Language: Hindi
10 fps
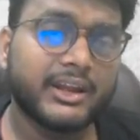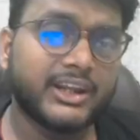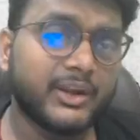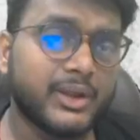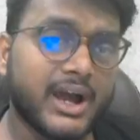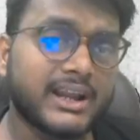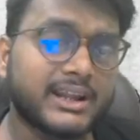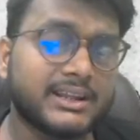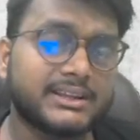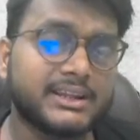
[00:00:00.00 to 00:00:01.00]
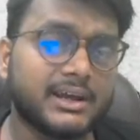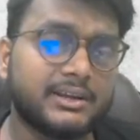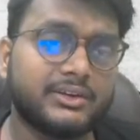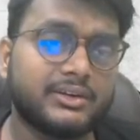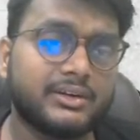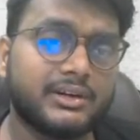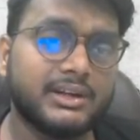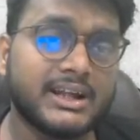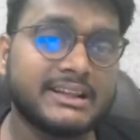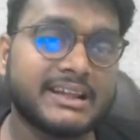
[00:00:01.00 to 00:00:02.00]
न्यूयॉर्क लंदन
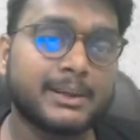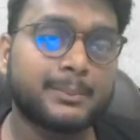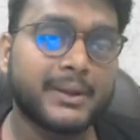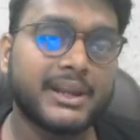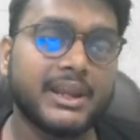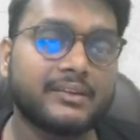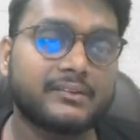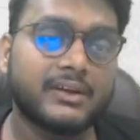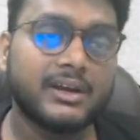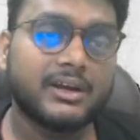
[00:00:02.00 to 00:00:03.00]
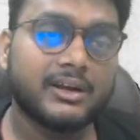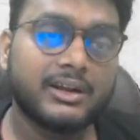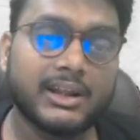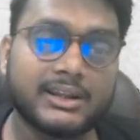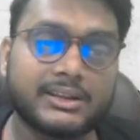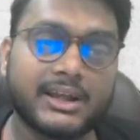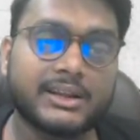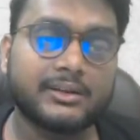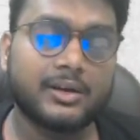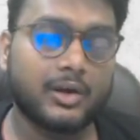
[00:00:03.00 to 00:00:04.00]
लंदन पेरिस
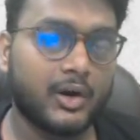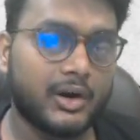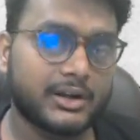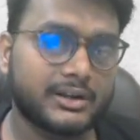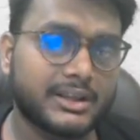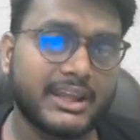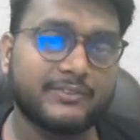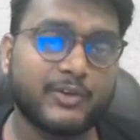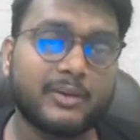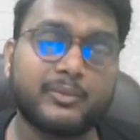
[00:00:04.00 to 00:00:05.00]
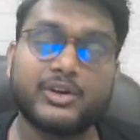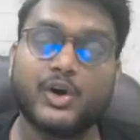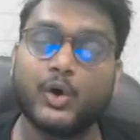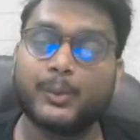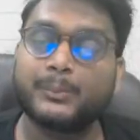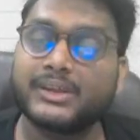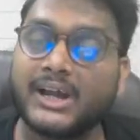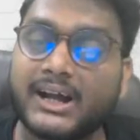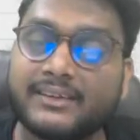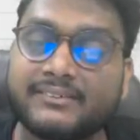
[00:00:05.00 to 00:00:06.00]
लंदन और केप ऑफ गुड होप
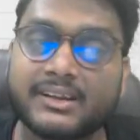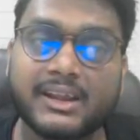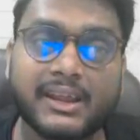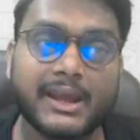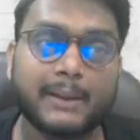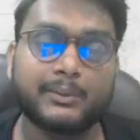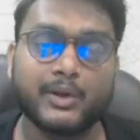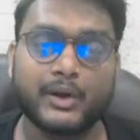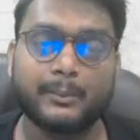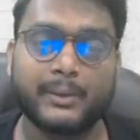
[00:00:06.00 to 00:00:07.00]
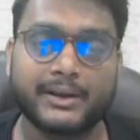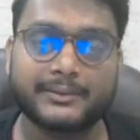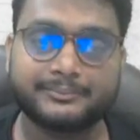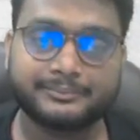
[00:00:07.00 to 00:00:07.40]
क्या आंसर देंगे आप नौ नंबर